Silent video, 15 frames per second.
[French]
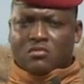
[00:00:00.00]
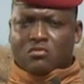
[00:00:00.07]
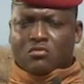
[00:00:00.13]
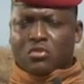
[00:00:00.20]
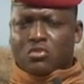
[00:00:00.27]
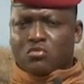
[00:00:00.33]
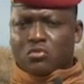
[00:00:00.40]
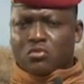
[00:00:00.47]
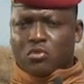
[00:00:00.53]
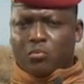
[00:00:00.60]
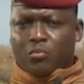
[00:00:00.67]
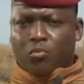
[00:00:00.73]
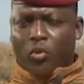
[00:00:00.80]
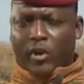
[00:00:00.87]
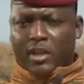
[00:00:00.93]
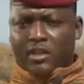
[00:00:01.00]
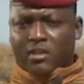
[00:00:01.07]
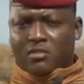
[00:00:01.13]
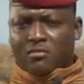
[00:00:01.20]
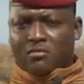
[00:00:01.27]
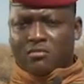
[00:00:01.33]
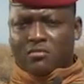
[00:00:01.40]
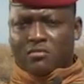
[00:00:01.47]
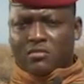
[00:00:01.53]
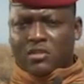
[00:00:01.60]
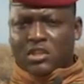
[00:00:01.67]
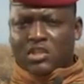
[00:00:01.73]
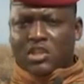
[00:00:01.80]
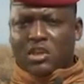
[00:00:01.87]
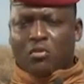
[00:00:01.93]
Nous ne doutions point.
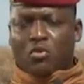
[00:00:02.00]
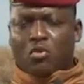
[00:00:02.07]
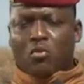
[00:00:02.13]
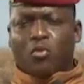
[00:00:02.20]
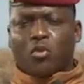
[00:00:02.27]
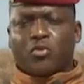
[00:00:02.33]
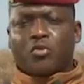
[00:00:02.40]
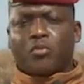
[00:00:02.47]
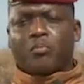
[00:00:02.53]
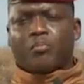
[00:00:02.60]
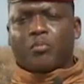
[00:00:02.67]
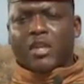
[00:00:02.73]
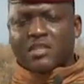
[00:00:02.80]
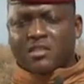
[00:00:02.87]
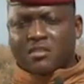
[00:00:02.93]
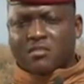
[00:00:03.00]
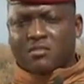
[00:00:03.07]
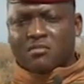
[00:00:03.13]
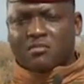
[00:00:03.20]
Les gens ont répondu présents.